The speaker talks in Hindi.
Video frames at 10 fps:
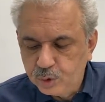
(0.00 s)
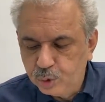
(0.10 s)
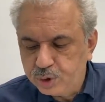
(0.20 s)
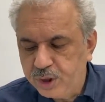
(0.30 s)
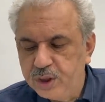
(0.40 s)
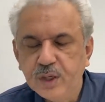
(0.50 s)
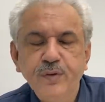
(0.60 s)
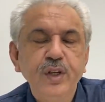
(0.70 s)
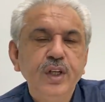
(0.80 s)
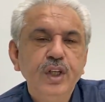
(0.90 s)
दूसरी
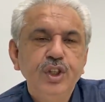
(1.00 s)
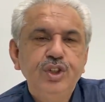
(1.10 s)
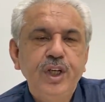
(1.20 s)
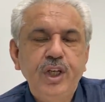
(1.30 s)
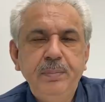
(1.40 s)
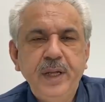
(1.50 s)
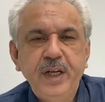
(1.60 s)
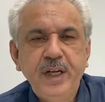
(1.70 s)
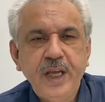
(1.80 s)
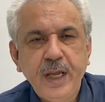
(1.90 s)
तरफ
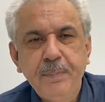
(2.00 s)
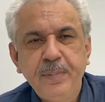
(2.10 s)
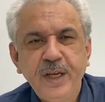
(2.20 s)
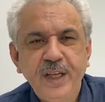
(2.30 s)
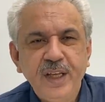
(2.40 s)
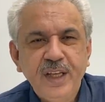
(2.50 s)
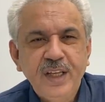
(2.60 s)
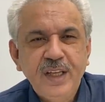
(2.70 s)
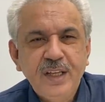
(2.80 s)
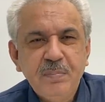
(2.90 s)
चेयरमैन नैप ने
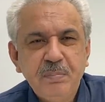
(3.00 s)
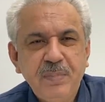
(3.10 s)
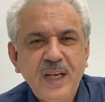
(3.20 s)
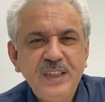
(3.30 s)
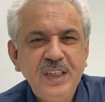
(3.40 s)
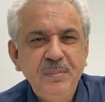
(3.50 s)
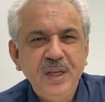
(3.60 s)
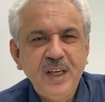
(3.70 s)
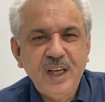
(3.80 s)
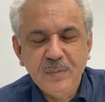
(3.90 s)
माजी
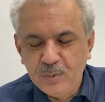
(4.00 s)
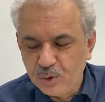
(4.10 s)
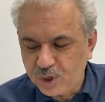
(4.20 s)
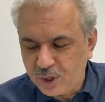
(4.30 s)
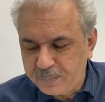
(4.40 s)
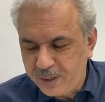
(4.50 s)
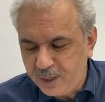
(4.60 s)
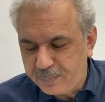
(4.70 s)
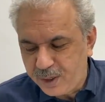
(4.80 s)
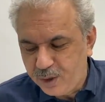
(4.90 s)
में अरबों खरबे
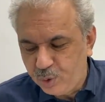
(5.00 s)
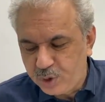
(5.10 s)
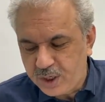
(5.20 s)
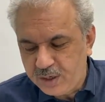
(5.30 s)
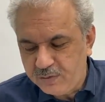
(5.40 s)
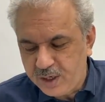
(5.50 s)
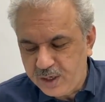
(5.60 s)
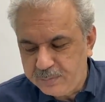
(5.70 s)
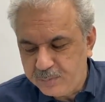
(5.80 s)
पर लूटने वाले